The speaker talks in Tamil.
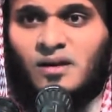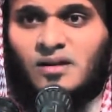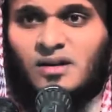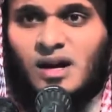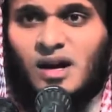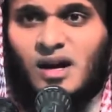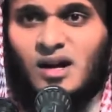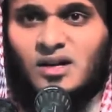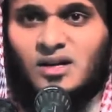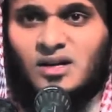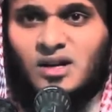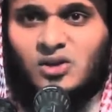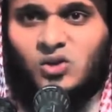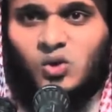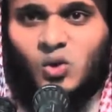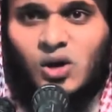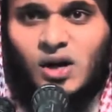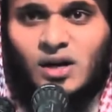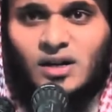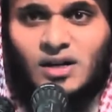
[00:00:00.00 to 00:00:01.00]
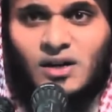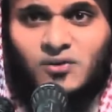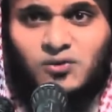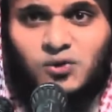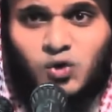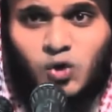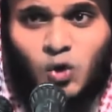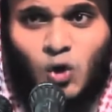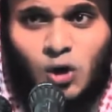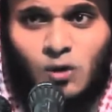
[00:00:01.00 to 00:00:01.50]
يا أيتها
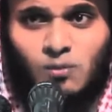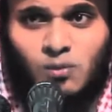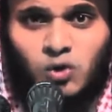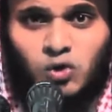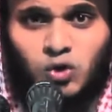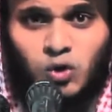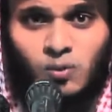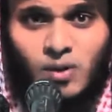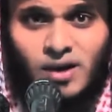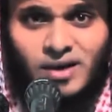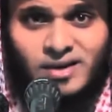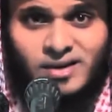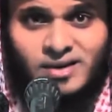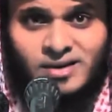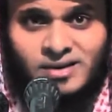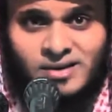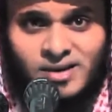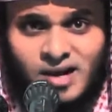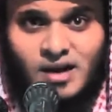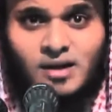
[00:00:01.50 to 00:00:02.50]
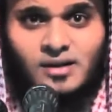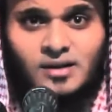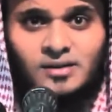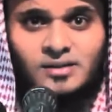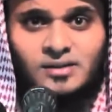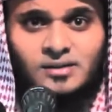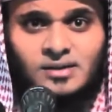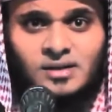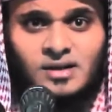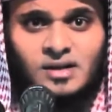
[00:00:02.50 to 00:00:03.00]
النفس المطمئنة
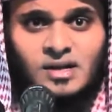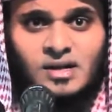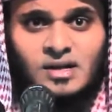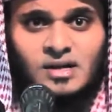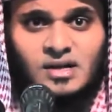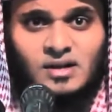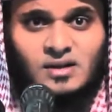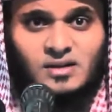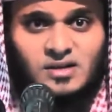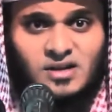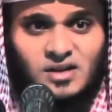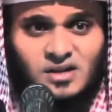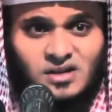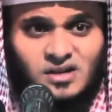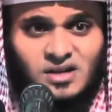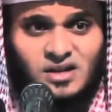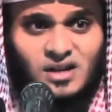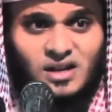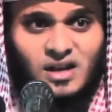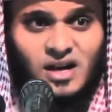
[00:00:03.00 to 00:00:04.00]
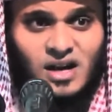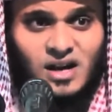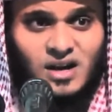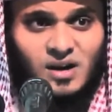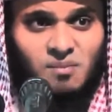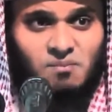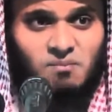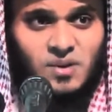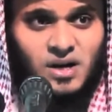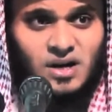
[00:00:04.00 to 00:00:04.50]
ارجعي إلى
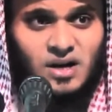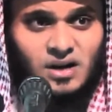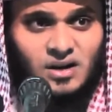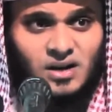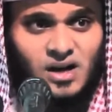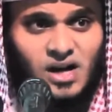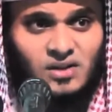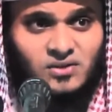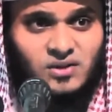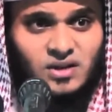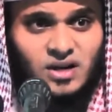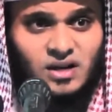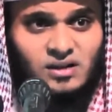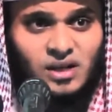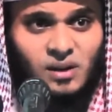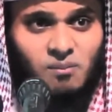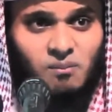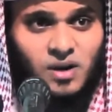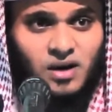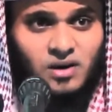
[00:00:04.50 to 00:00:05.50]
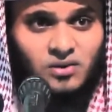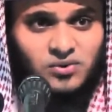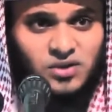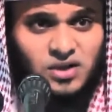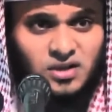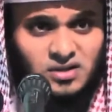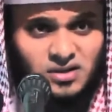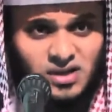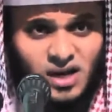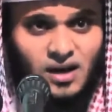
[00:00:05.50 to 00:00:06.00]
ربك راضية
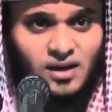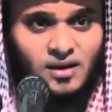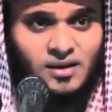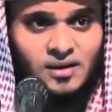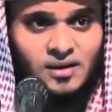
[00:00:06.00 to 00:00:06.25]
مرضية